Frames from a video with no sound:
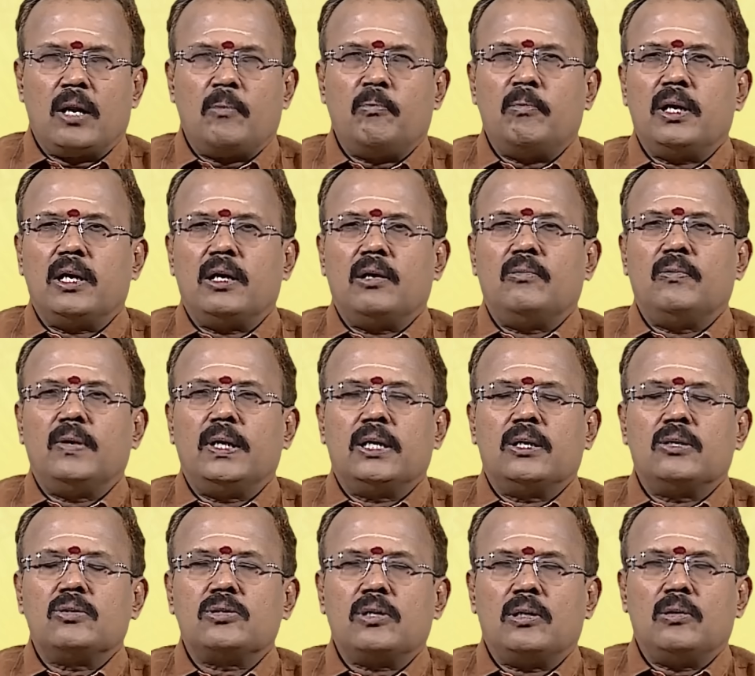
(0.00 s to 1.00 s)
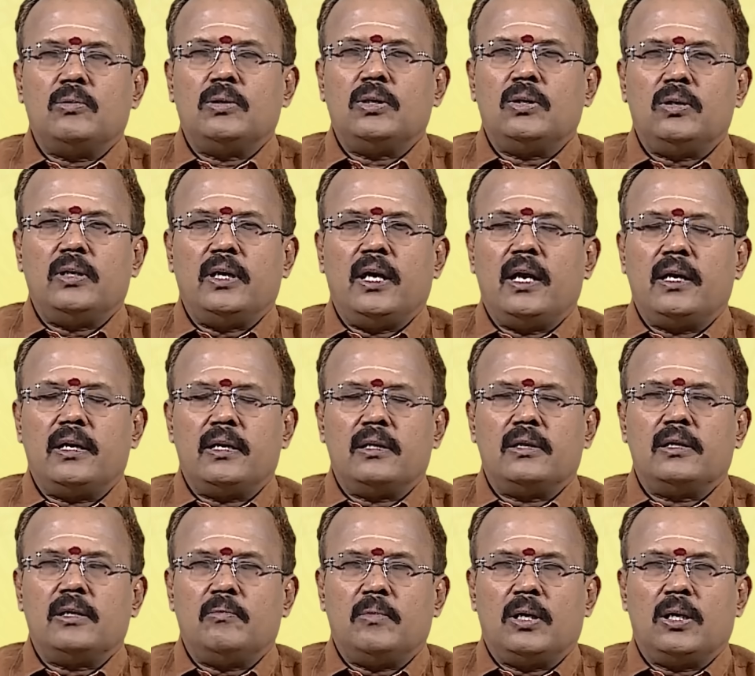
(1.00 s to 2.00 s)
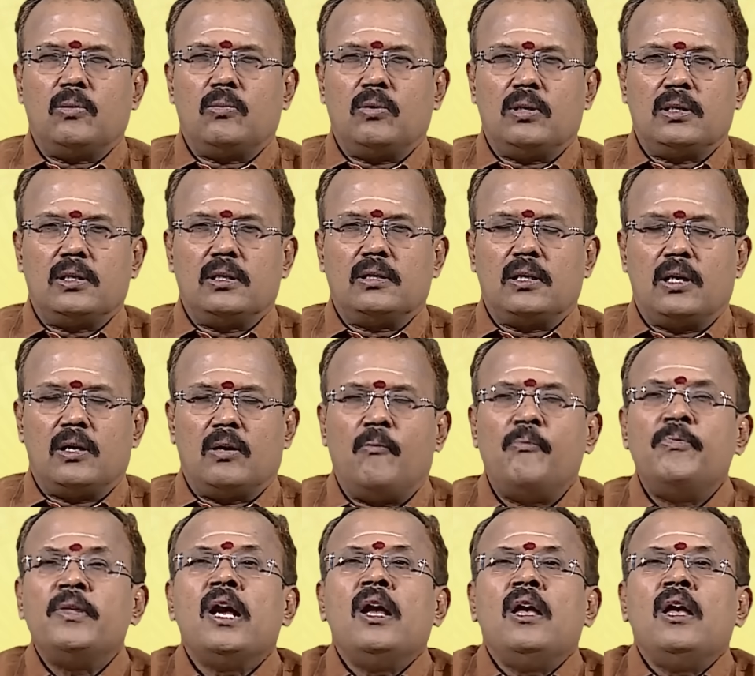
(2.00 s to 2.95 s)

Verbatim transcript: நண்பர்கள் வீட்டுக்கு செல்வதோ ஏற்றத்தையும் அனுகூலத்தை தரும்